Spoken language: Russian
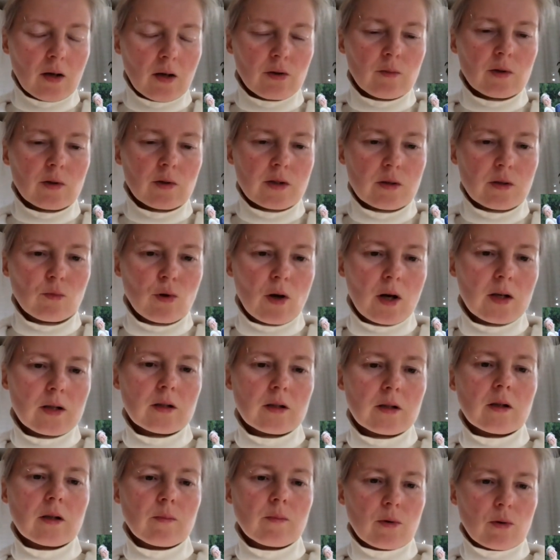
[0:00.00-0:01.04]
у них было
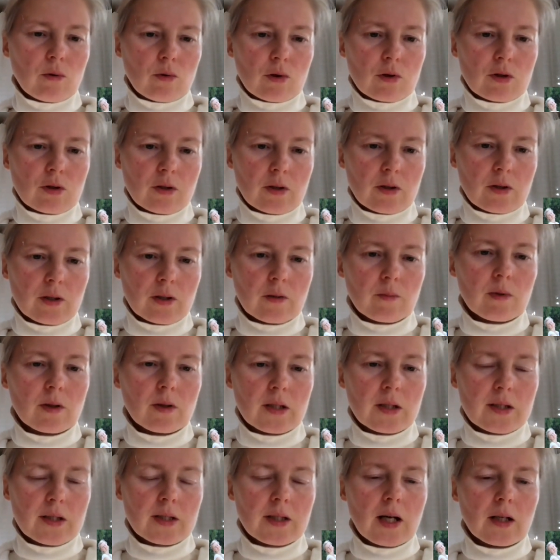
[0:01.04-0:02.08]
самурайское прошлое, это
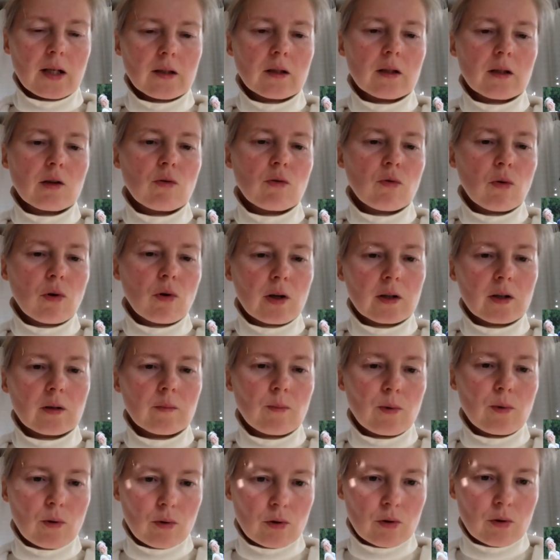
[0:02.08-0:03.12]
были знатные
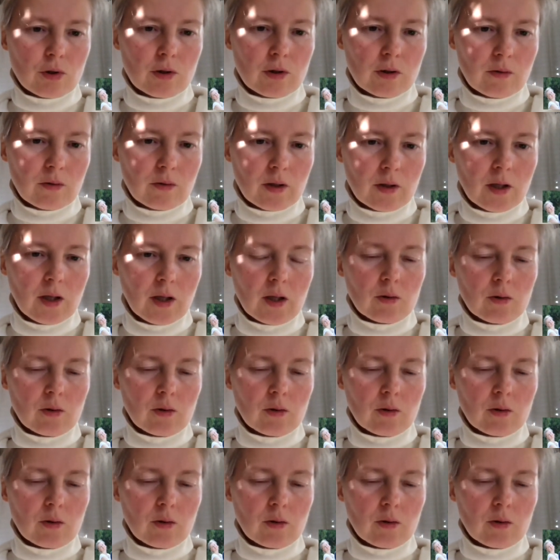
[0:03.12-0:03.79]
воины прошлого.